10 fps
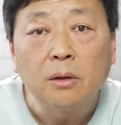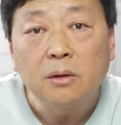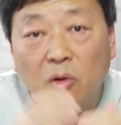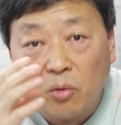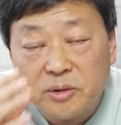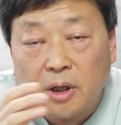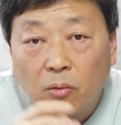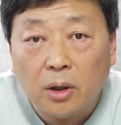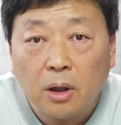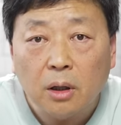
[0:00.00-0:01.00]
那我们想
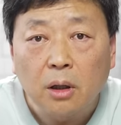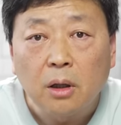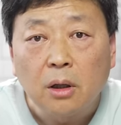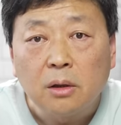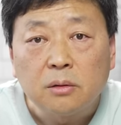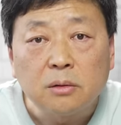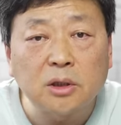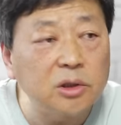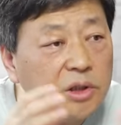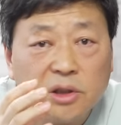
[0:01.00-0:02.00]
问了，那
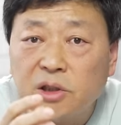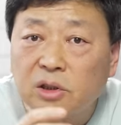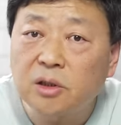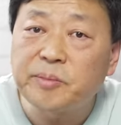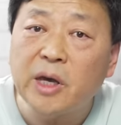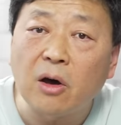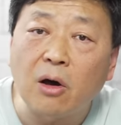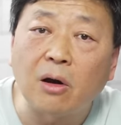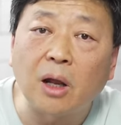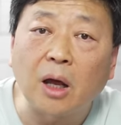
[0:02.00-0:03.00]
是经济形势变
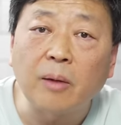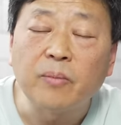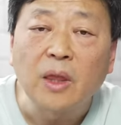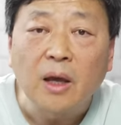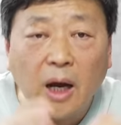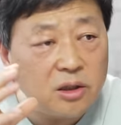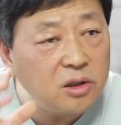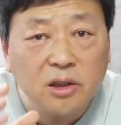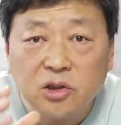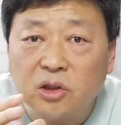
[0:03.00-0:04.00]
好了？还是
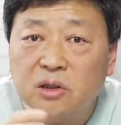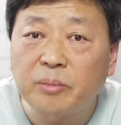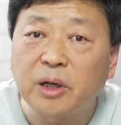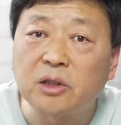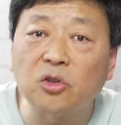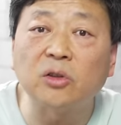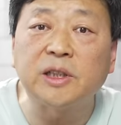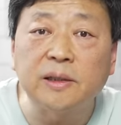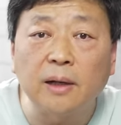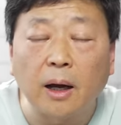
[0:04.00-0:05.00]
这个政策本身到
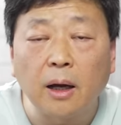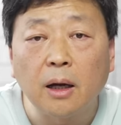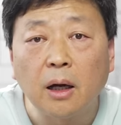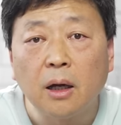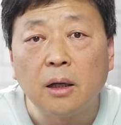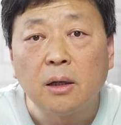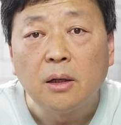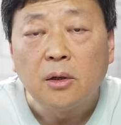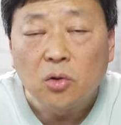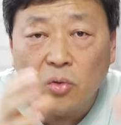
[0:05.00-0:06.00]
期了。
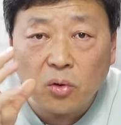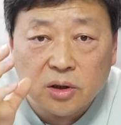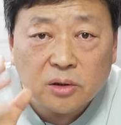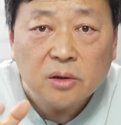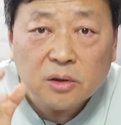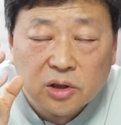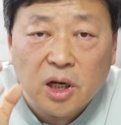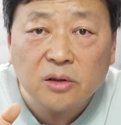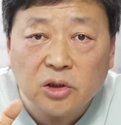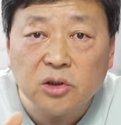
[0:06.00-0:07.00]
如果这
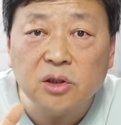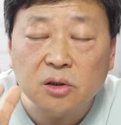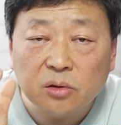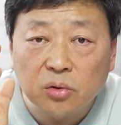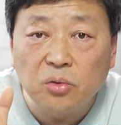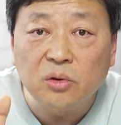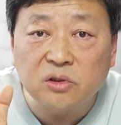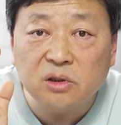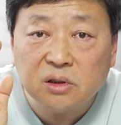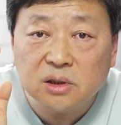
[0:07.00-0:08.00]
样的事情屡
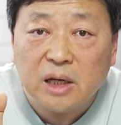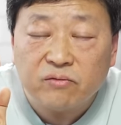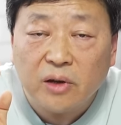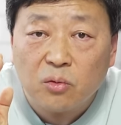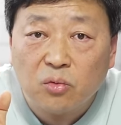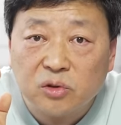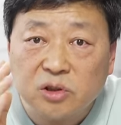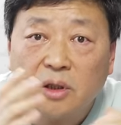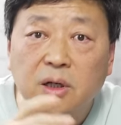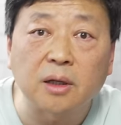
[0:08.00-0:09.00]
次三番五
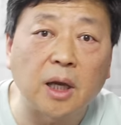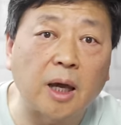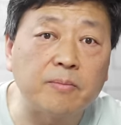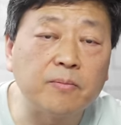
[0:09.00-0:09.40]
次的上演，